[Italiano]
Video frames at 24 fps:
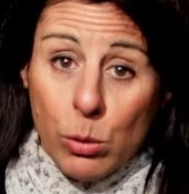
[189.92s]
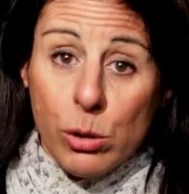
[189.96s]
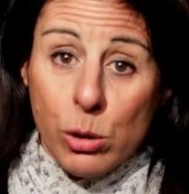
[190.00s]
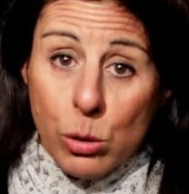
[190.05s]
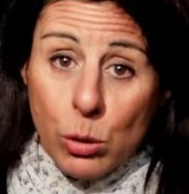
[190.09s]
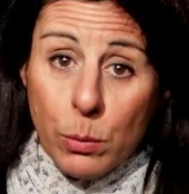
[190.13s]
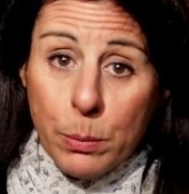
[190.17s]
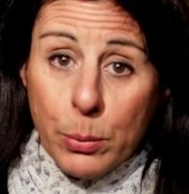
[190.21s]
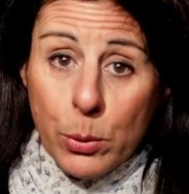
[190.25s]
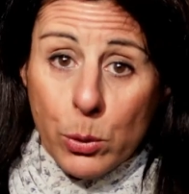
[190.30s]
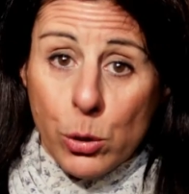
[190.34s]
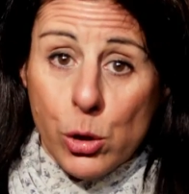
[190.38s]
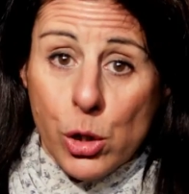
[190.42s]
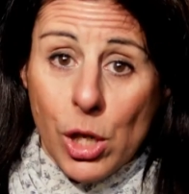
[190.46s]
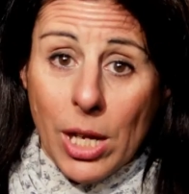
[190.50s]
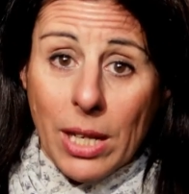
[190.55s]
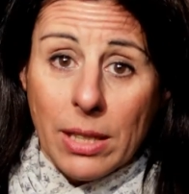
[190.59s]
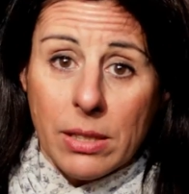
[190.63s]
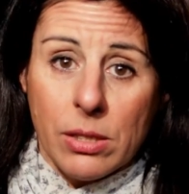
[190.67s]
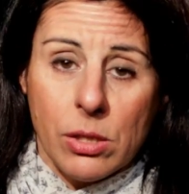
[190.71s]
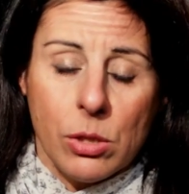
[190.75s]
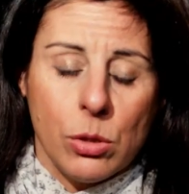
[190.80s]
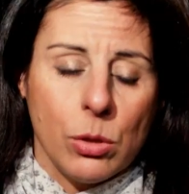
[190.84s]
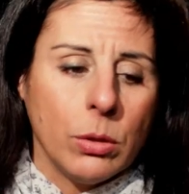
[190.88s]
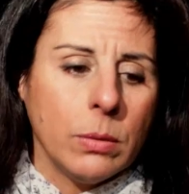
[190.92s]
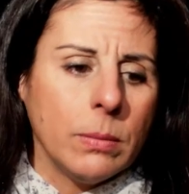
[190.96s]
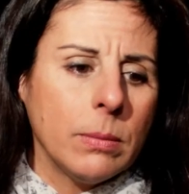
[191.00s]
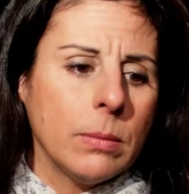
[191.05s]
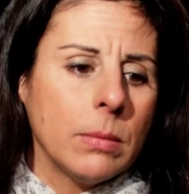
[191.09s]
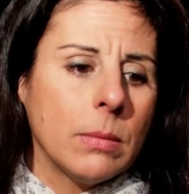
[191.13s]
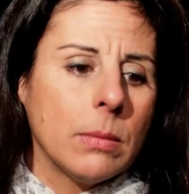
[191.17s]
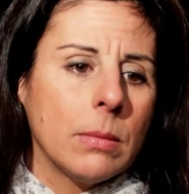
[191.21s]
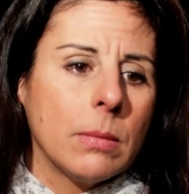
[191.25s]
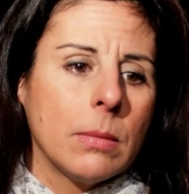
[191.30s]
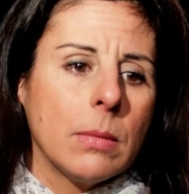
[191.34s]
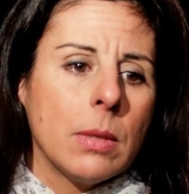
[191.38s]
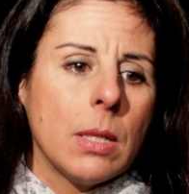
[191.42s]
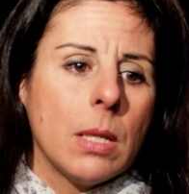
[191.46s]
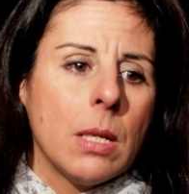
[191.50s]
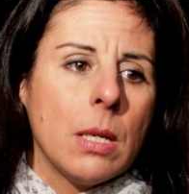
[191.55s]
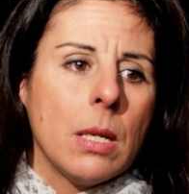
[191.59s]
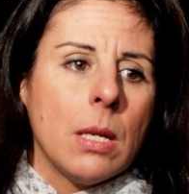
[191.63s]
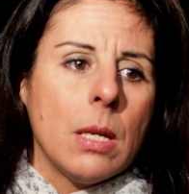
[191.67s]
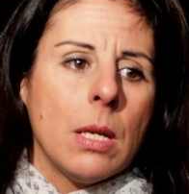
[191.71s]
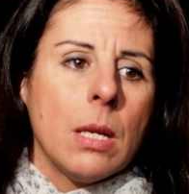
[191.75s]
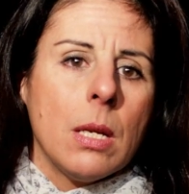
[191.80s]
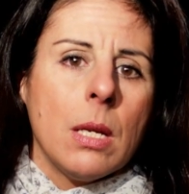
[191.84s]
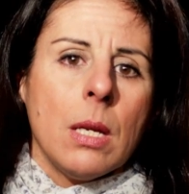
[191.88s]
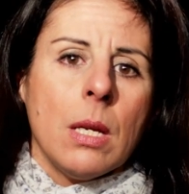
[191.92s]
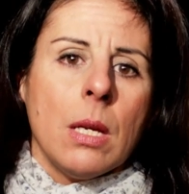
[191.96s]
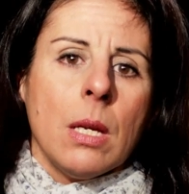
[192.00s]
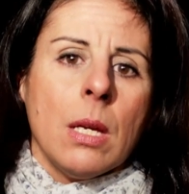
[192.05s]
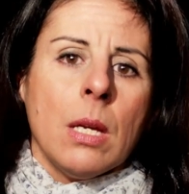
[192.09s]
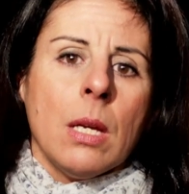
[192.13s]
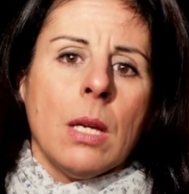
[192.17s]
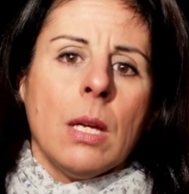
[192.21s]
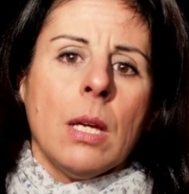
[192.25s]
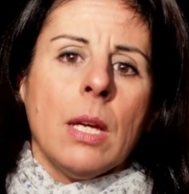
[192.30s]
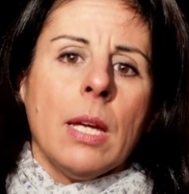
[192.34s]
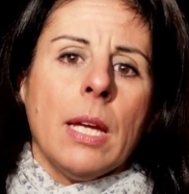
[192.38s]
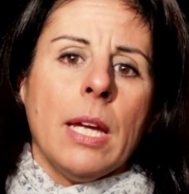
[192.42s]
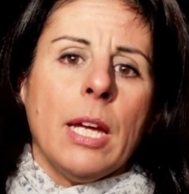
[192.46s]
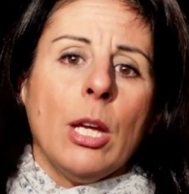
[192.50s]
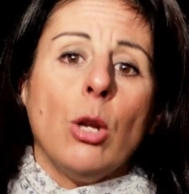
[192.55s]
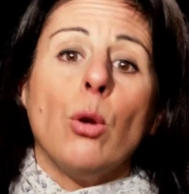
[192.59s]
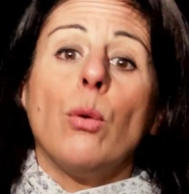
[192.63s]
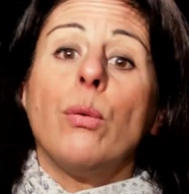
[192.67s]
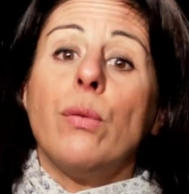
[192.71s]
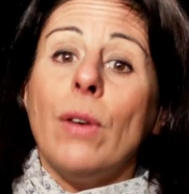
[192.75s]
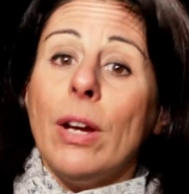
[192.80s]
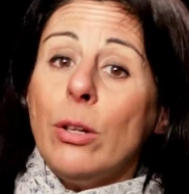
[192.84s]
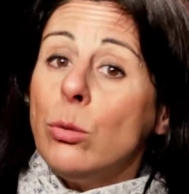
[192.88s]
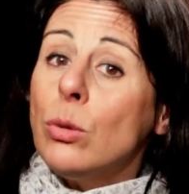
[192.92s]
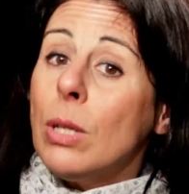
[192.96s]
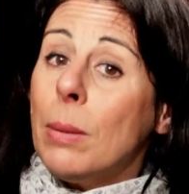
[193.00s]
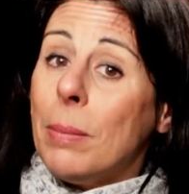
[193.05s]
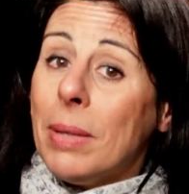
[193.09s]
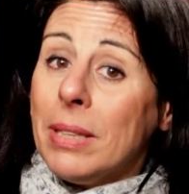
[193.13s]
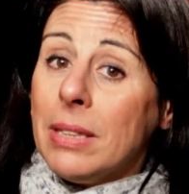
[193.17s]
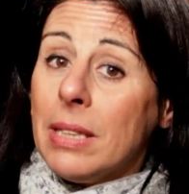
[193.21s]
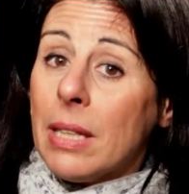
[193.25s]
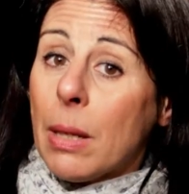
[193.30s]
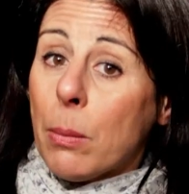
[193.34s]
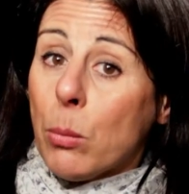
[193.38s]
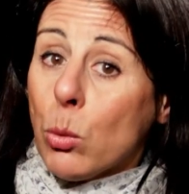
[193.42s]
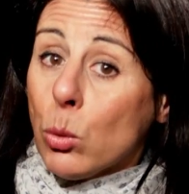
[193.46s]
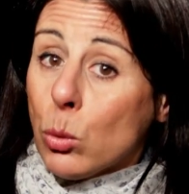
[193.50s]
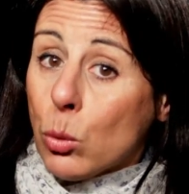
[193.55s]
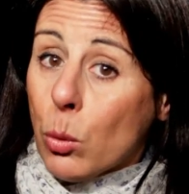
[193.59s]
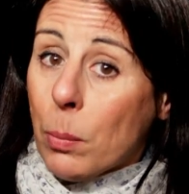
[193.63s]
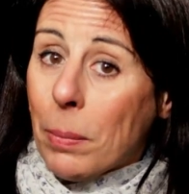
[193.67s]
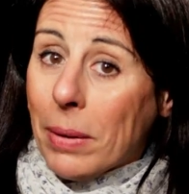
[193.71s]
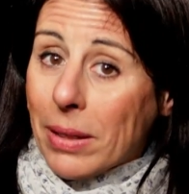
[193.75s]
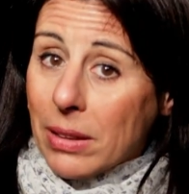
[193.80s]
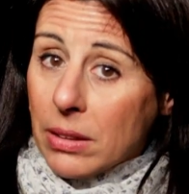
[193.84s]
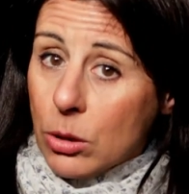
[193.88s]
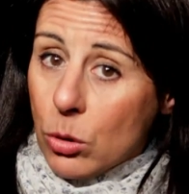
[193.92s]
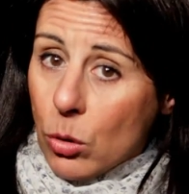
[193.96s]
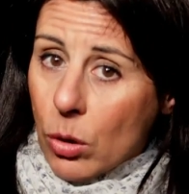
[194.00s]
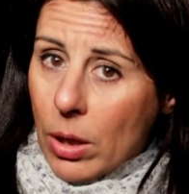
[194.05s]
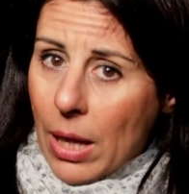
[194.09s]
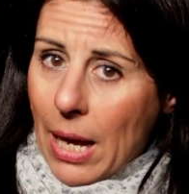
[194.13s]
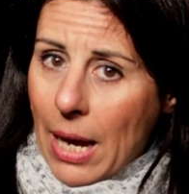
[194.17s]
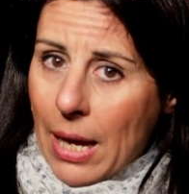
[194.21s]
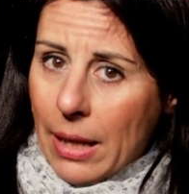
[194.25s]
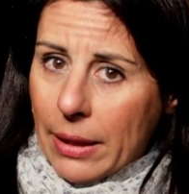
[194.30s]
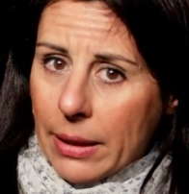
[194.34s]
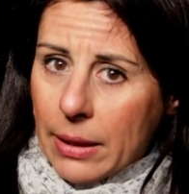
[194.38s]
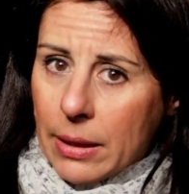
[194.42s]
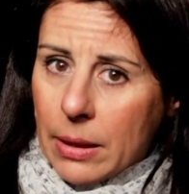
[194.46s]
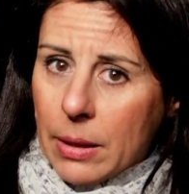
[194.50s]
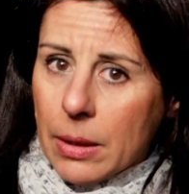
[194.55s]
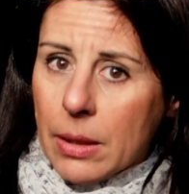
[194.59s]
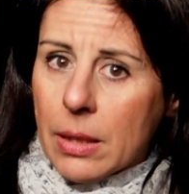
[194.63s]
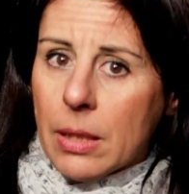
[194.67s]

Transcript: questo processo e lo fa in una maniera molto particolare.